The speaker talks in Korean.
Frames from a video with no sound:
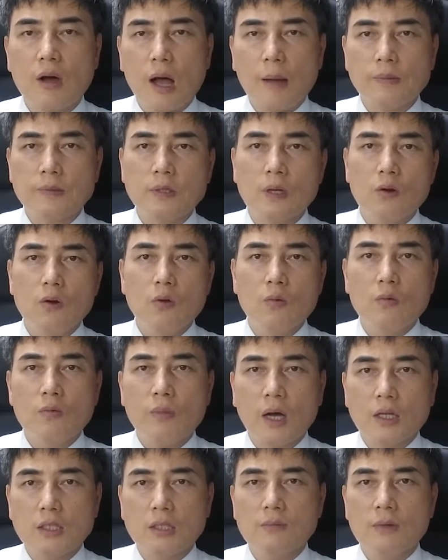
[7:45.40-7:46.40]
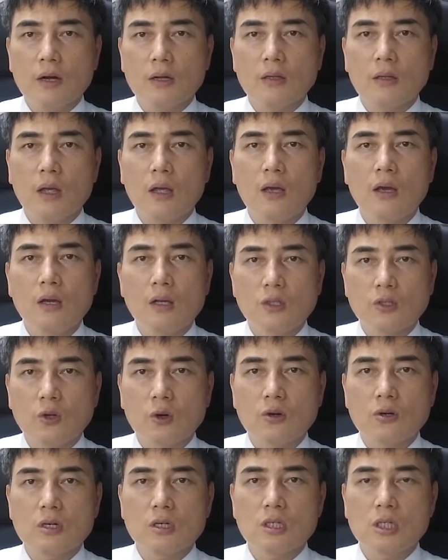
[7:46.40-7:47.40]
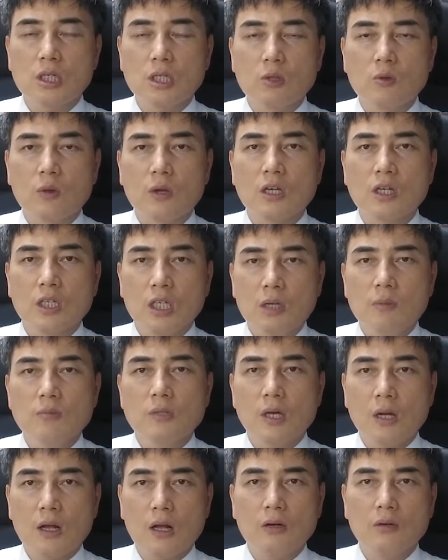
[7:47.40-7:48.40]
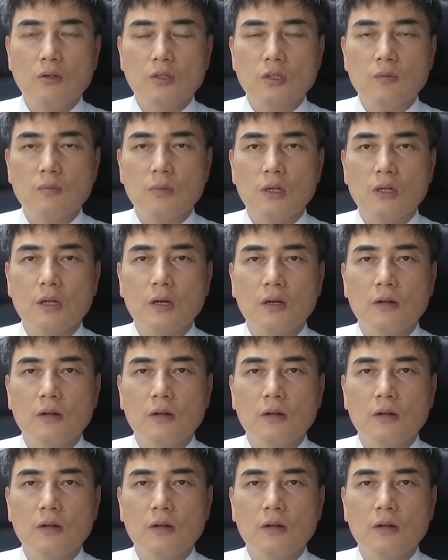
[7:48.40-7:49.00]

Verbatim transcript: 압살롬은 마지막 때 적그리스도의 그림자라는 것입니다.